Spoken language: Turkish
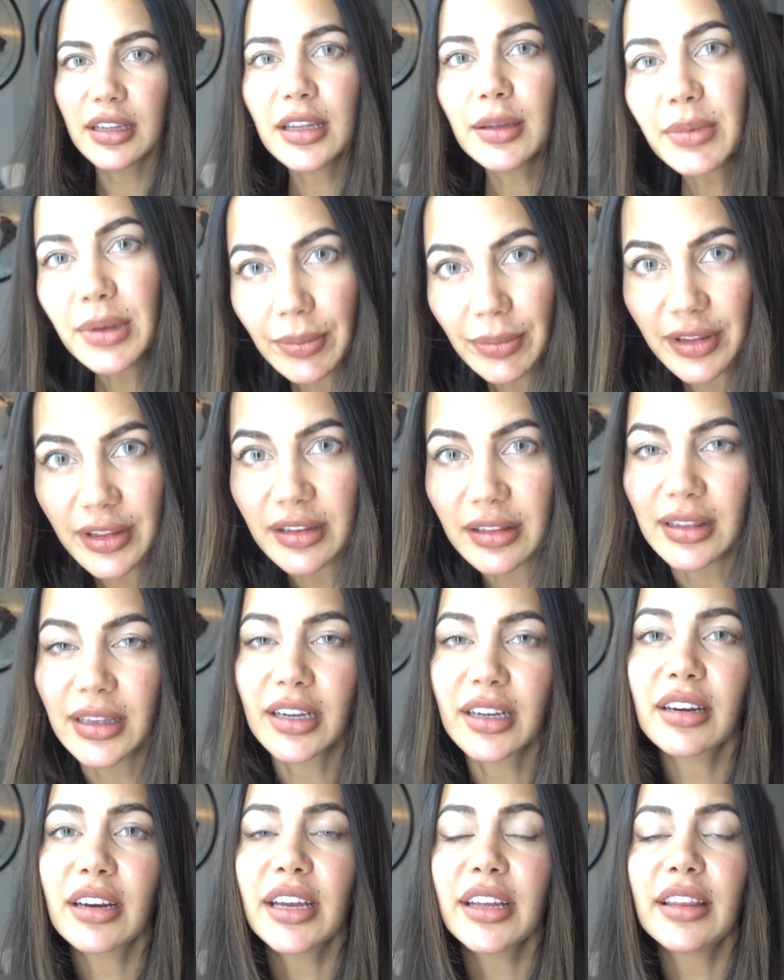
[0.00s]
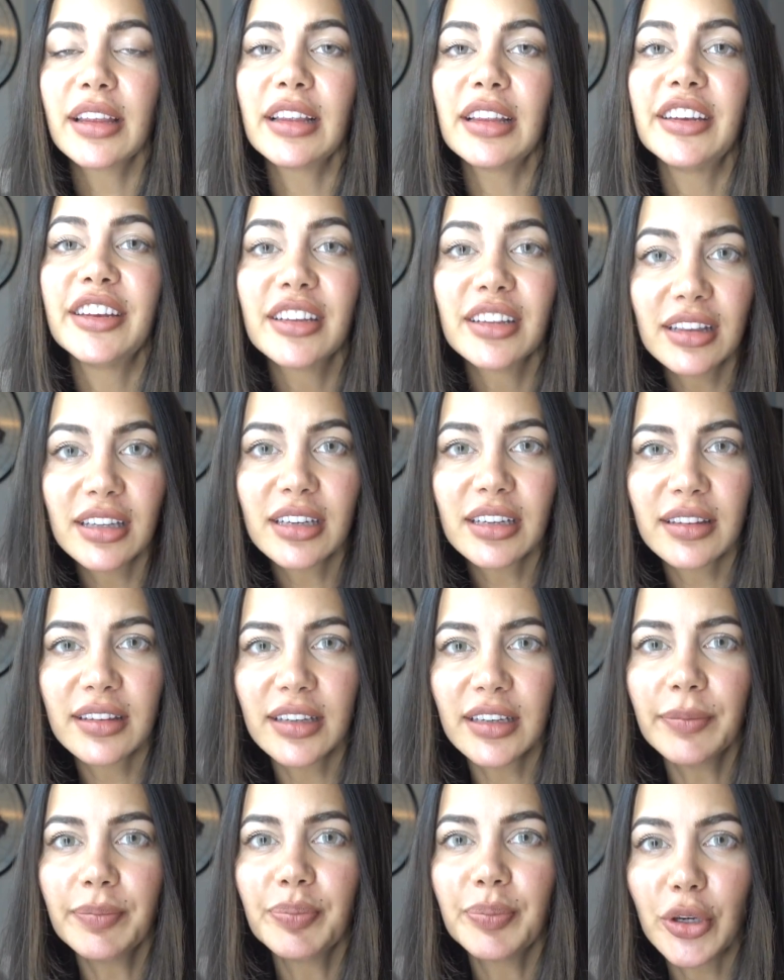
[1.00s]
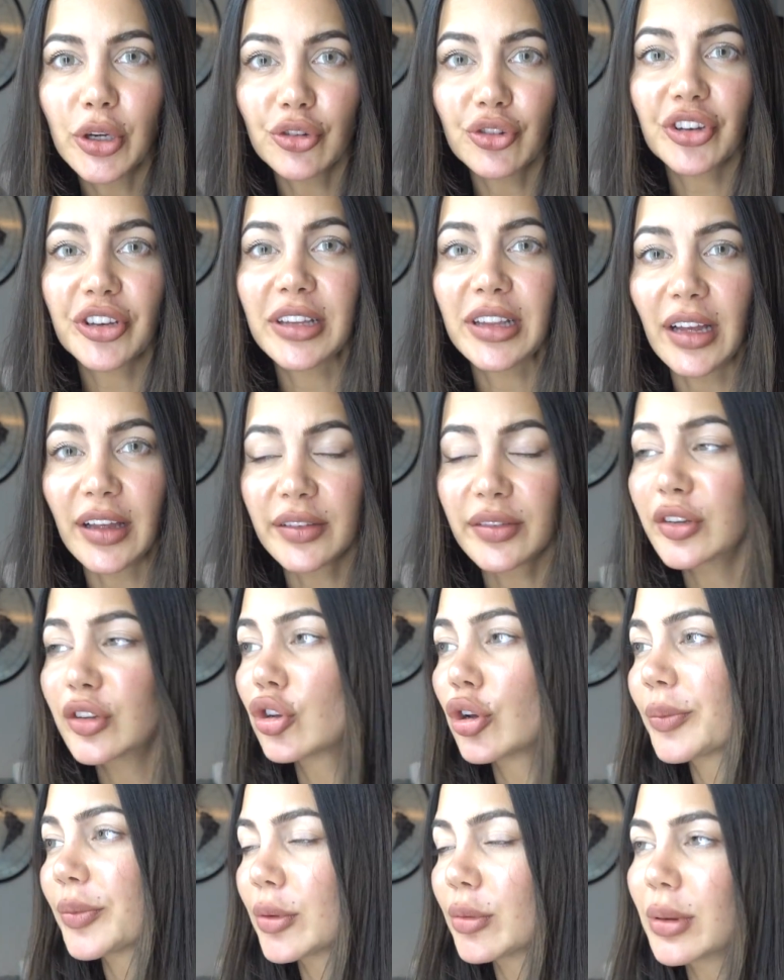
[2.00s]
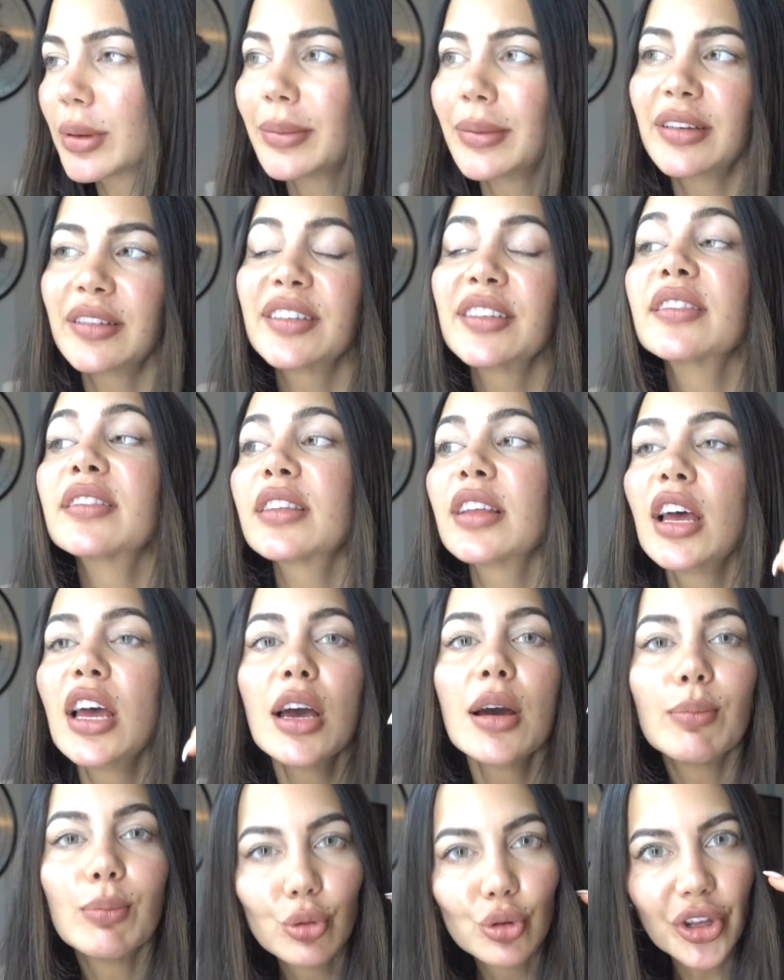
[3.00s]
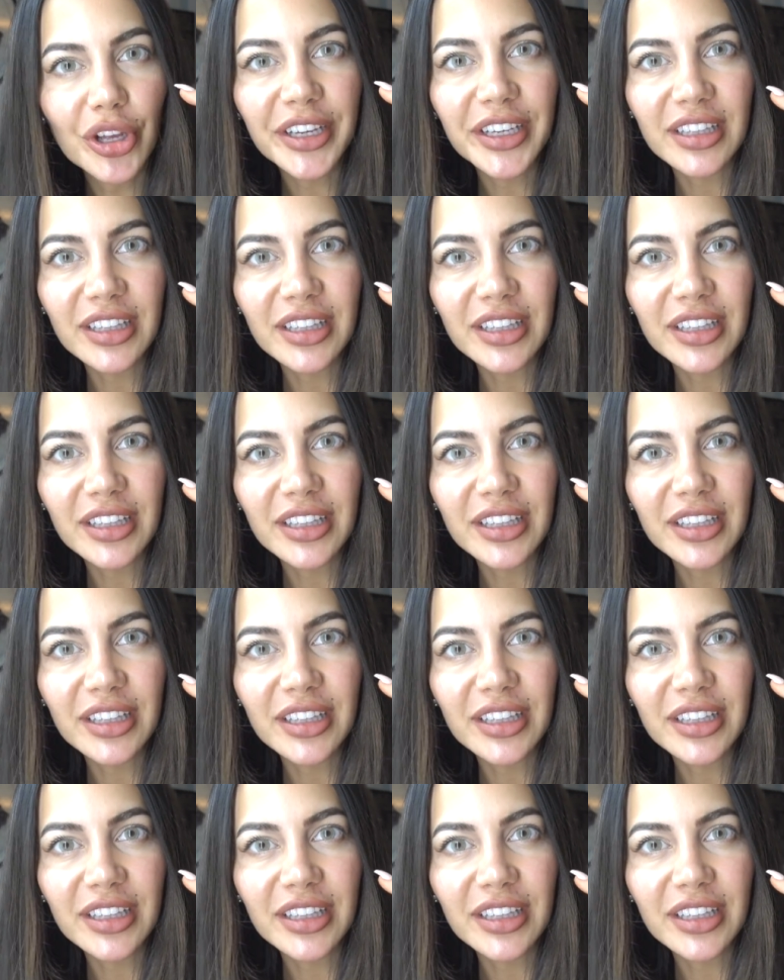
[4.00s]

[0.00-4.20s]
Dediğim gibi Lagrade yıllıktı. Bir önceki Lancidium'da olabilirsiniz. Bu da